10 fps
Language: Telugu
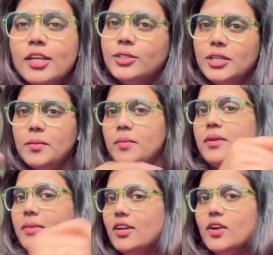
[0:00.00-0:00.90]
సునీ మమ్మీ
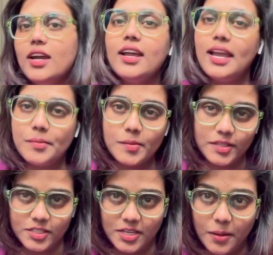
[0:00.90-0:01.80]
మీకు కూడా హ్యాపీ
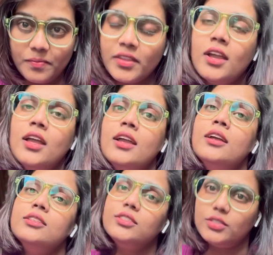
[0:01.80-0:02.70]
మదర్స్ డే
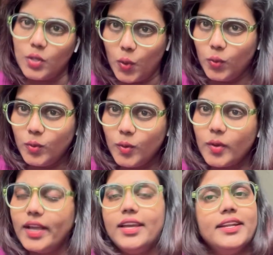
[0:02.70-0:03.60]
సో
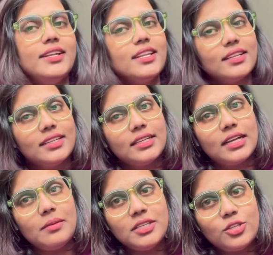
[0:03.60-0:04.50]
అండ్
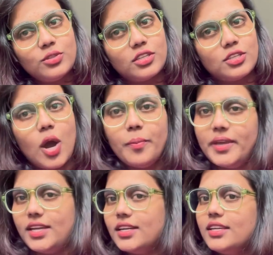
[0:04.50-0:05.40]
కమింగ్ టు ద
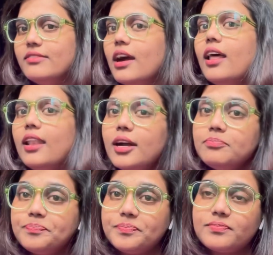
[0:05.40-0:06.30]
టాపిక్ ఇవాళ
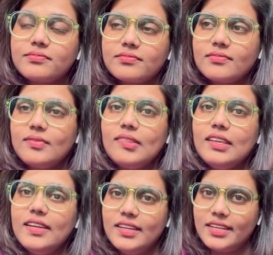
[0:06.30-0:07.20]

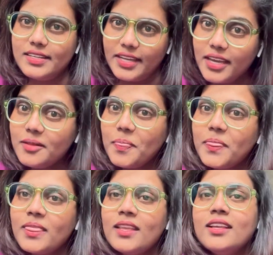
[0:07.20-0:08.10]
ఏంటంటే
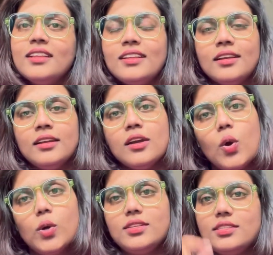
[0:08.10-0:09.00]

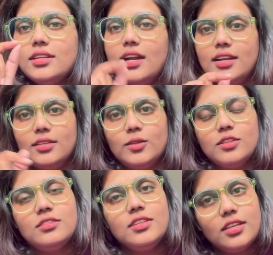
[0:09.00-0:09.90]
ఓస్టర్ గార్డ్
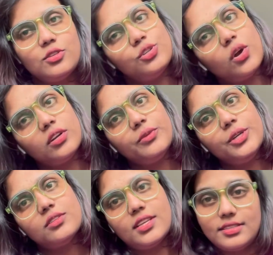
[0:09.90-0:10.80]
గురించి నేను షార్ట్
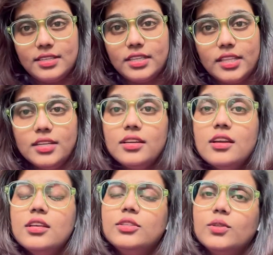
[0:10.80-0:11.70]
వీడియో చేశాను కదా
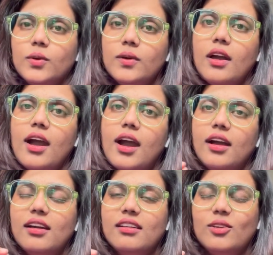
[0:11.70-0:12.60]
సో
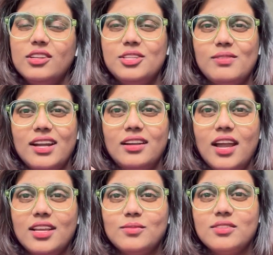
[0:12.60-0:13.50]
ఒక నిమిషం ఆగండి
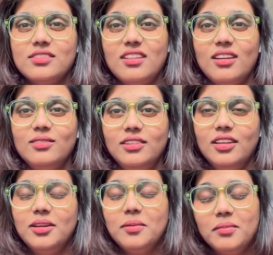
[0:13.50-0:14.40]
ఆయాసం వస్తుంది నాకు
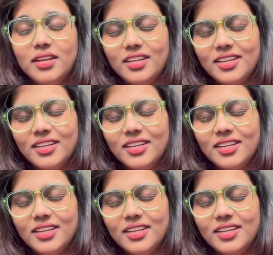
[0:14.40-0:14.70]
అమ్మా